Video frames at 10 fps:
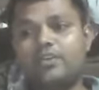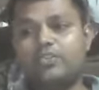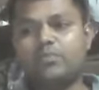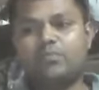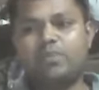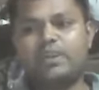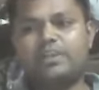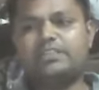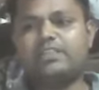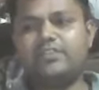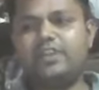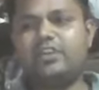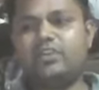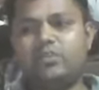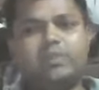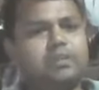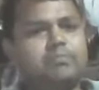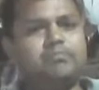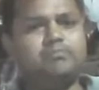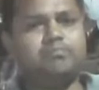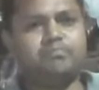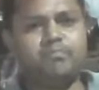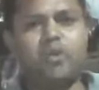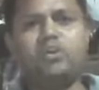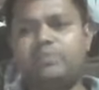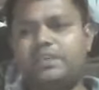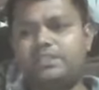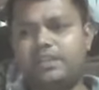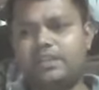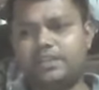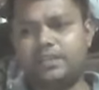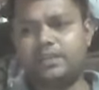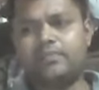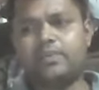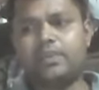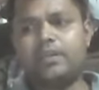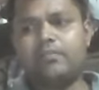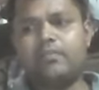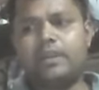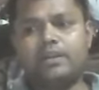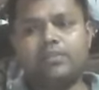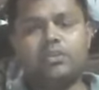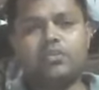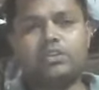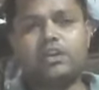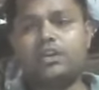तुम ब्लडी सिविलियन लोग मेरा बहुत बेजती करता है मिलिट्री में होता